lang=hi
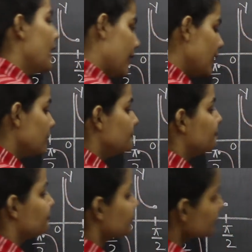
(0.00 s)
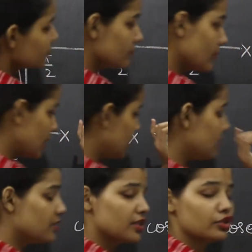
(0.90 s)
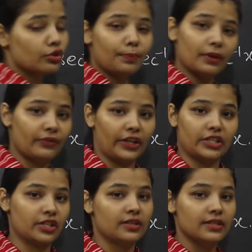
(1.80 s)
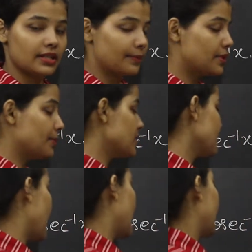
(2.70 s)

है ना दिस इज़ तो परफेक्ट सब समझ में आ